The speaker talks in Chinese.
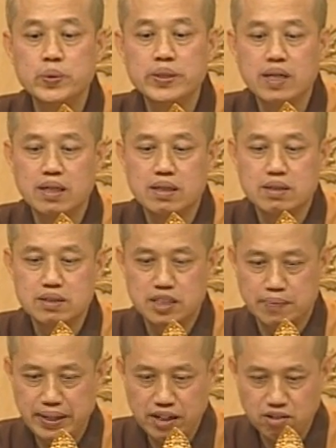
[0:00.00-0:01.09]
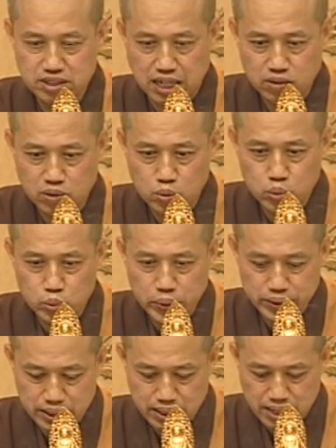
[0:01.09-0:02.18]
欲乐，前面也有讲过五
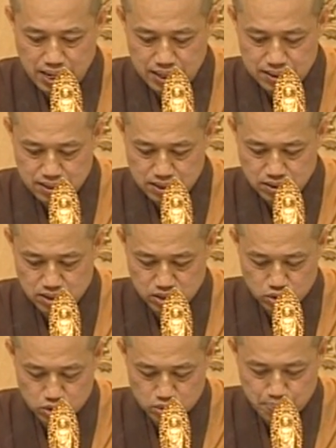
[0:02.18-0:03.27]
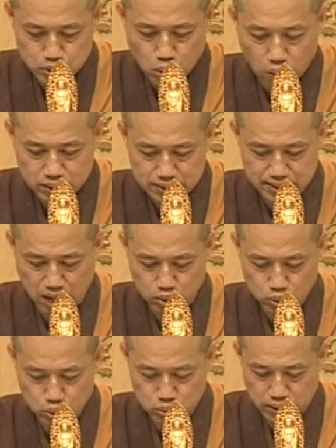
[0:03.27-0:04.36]
欲乐啊。那所以就是不同的角
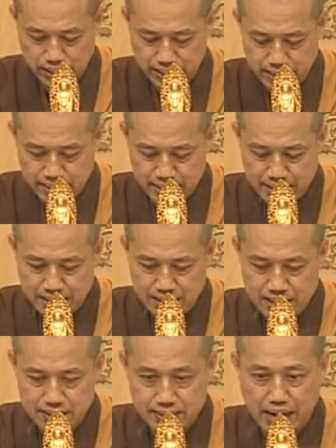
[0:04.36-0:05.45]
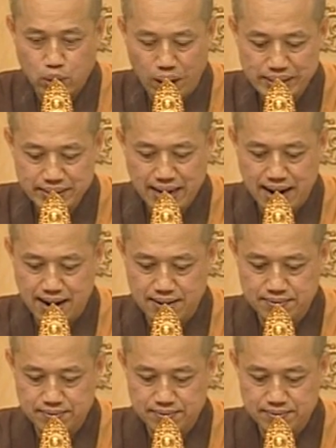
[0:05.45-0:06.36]
度呢，来观察。